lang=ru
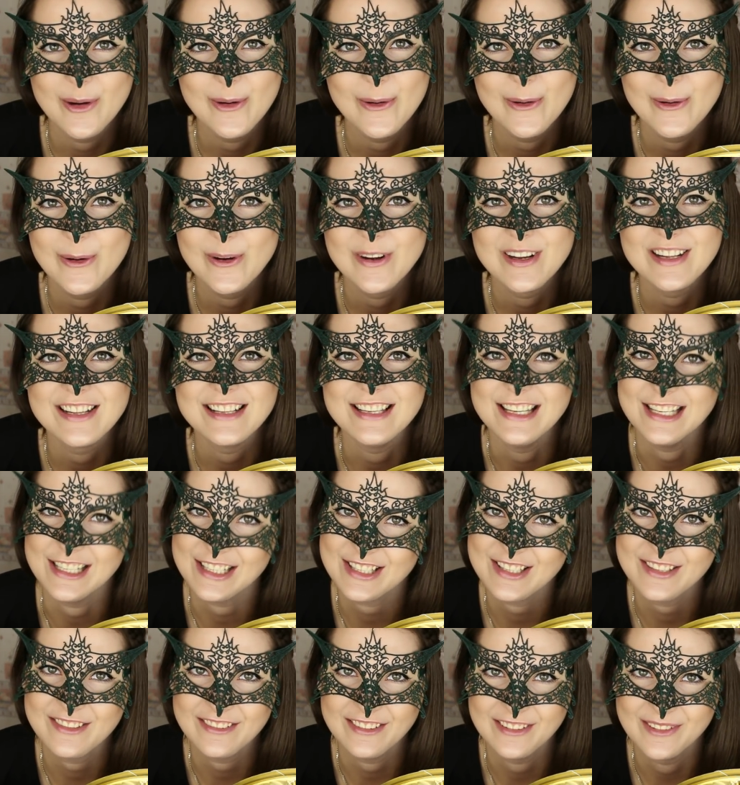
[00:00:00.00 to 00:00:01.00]
о
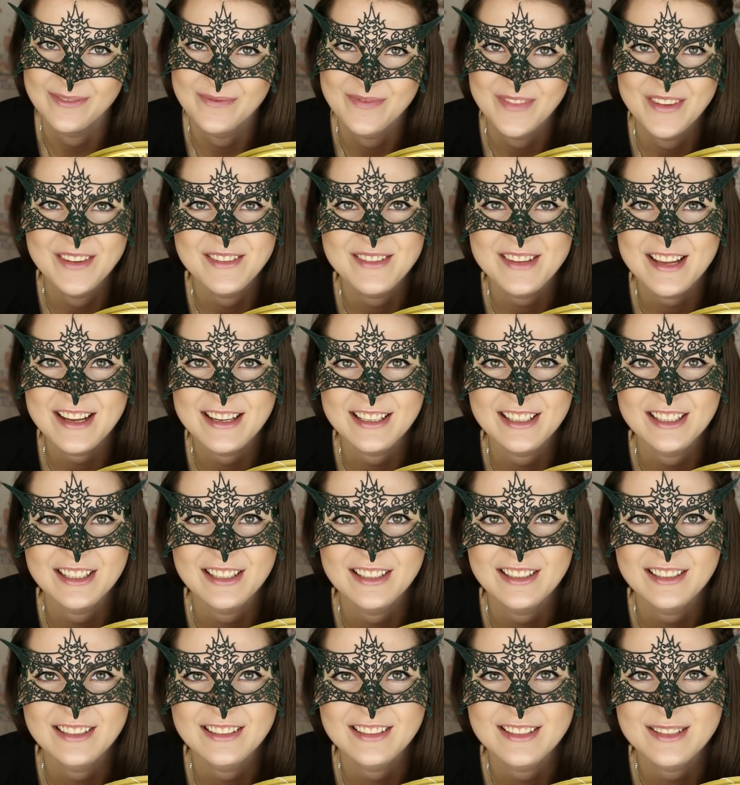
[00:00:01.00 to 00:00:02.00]
детстве, о
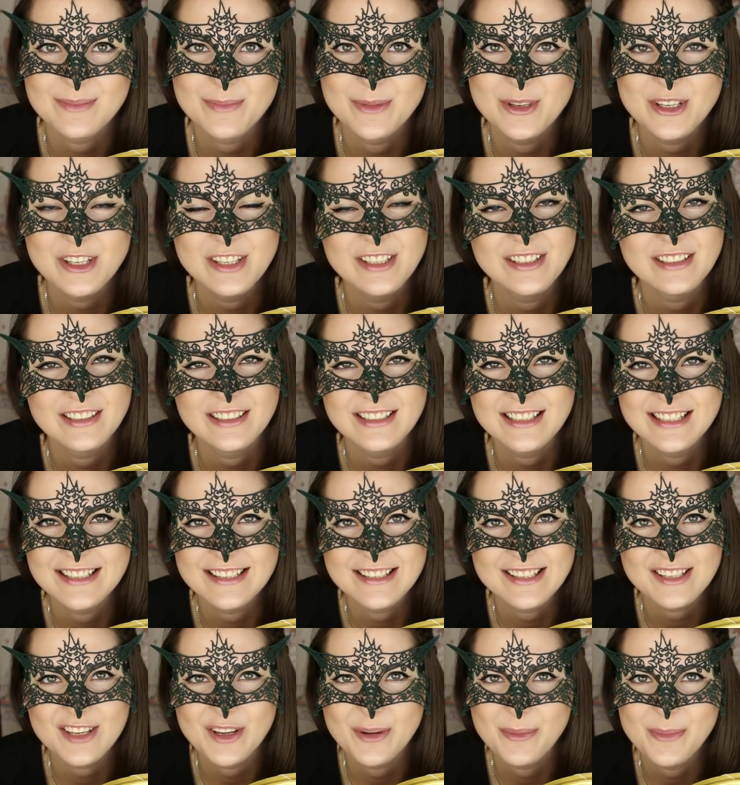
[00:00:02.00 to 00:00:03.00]
всяких смешных
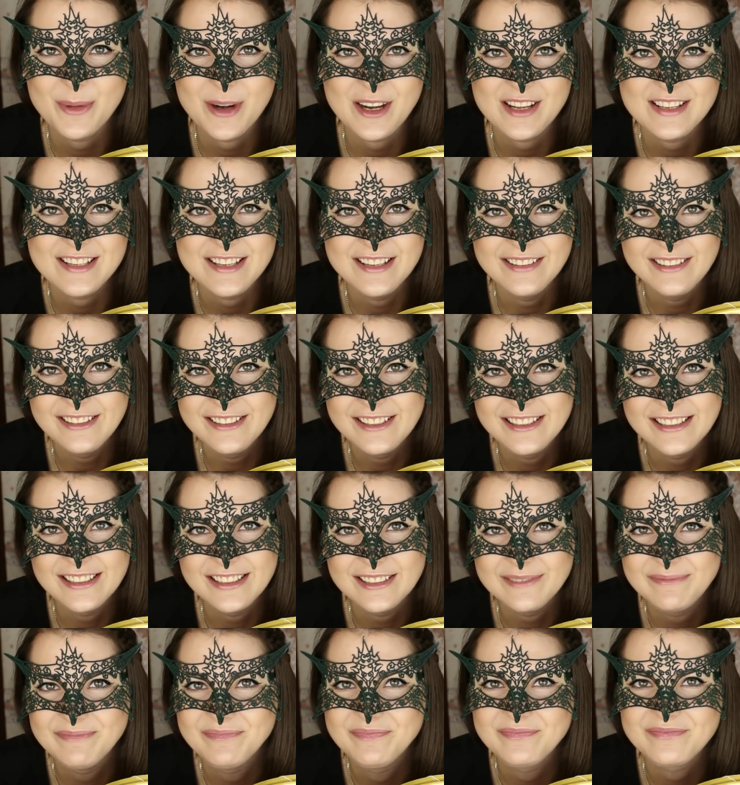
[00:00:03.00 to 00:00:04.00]
детских
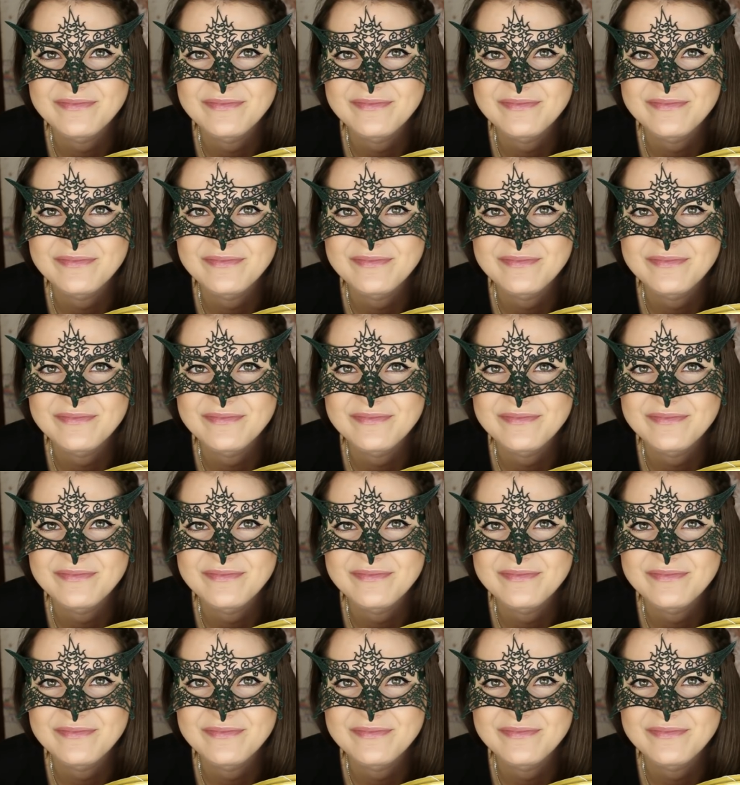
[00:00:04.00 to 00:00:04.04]
проделках,